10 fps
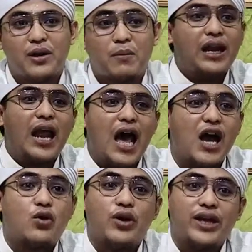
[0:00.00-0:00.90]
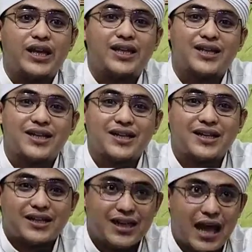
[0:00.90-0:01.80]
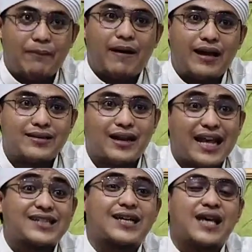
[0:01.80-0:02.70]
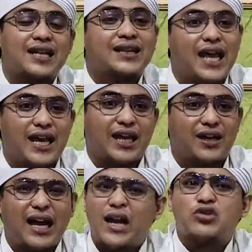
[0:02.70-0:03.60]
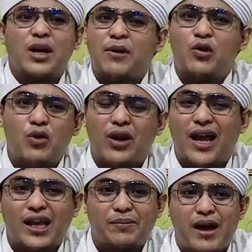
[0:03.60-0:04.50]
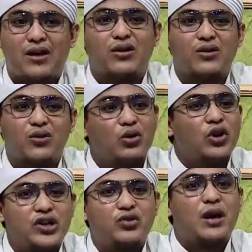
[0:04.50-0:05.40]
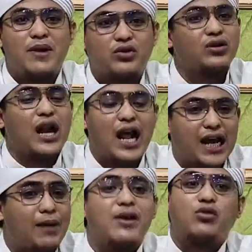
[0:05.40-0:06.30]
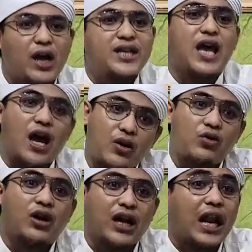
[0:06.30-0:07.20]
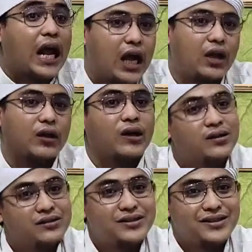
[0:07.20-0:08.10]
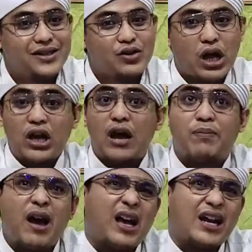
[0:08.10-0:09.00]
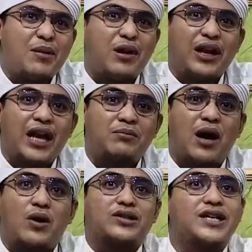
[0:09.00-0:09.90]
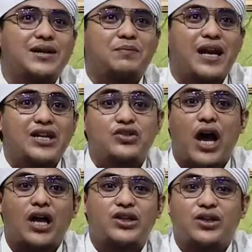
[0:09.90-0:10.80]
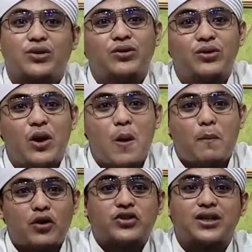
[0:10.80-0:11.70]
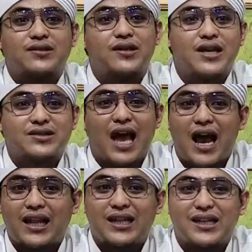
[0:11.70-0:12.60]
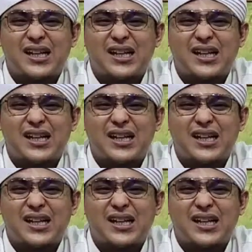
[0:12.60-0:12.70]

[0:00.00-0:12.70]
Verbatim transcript: berilah aku ini apa rasa santai. Kada usah menunggu lagi, Pang. Ulun ini sudah masuk neraka. Masukkan ja ulun ke neraka Allah. Karena apa? Karena melihat bahwasanya pada saat itu posisinya sangat